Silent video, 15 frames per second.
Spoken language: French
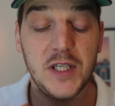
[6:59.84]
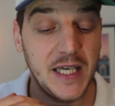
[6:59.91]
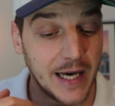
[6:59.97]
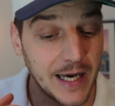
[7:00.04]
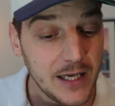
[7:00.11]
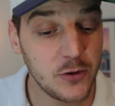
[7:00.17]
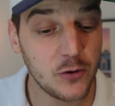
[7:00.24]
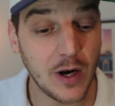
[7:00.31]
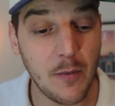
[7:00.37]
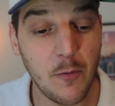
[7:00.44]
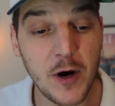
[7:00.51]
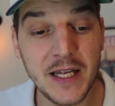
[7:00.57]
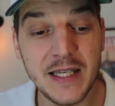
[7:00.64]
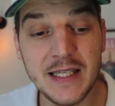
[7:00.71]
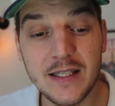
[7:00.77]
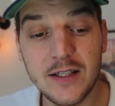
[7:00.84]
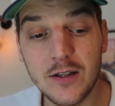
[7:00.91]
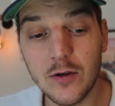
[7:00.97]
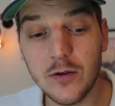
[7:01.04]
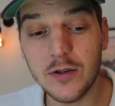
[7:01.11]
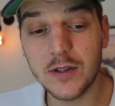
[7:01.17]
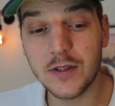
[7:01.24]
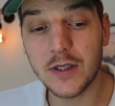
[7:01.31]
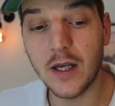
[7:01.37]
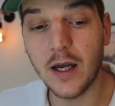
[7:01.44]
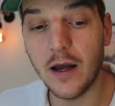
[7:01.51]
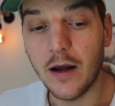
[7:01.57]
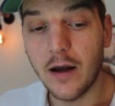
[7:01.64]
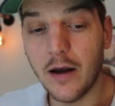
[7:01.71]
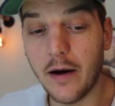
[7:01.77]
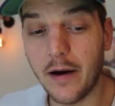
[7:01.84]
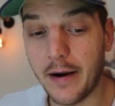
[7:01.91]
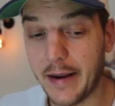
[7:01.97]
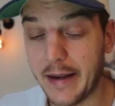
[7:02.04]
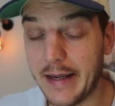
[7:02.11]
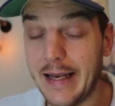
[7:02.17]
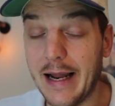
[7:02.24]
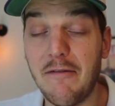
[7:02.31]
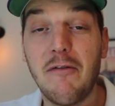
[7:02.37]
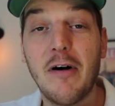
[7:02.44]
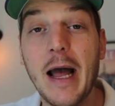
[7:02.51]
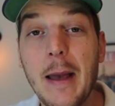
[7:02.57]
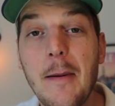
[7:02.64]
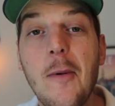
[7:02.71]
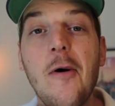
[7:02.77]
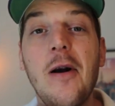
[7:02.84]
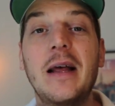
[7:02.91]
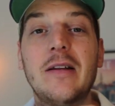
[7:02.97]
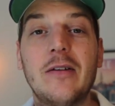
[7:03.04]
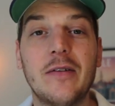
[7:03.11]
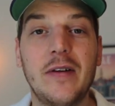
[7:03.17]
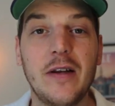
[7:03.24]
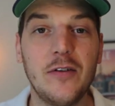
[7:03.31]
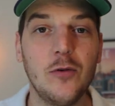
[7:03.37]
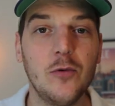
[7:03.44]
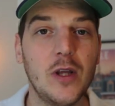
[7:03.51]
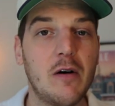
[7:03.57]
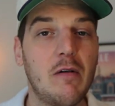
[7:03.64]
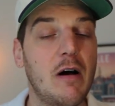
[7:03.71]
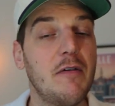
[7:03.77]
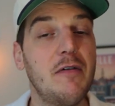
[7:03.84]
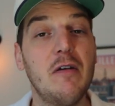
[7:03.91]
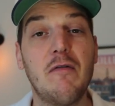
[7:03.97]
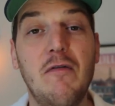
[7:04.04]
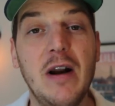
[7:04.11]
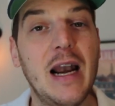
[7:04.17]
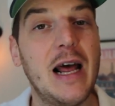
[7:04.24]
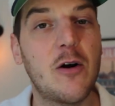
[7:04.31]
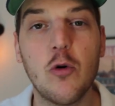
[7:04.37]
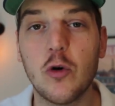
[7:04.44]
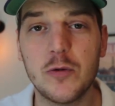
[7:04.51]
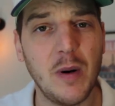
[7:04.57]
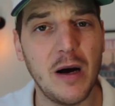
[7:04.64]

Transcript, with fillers: Thierry sur la moyenne distance, euh, il a vraiment la sensation d'avoir fait v'là la course